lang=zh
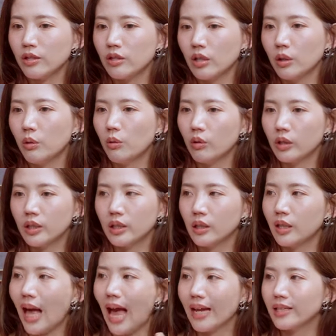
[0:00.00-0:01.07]
生活
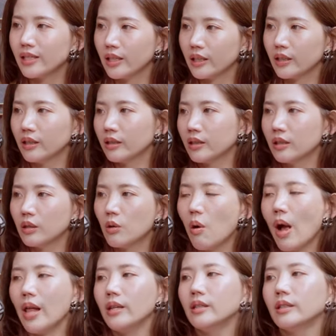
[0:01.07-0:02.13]
更开心、更更
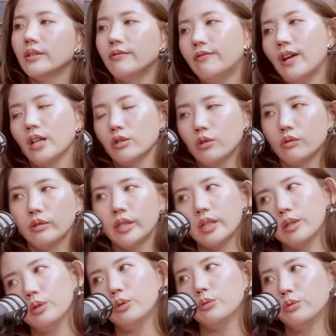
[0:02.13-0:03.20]
快乐、更放松的一
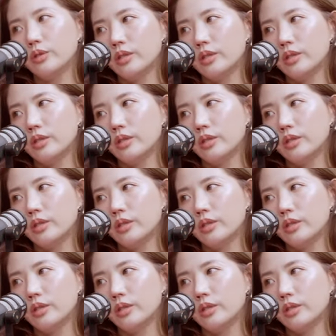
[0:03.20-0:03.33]
个途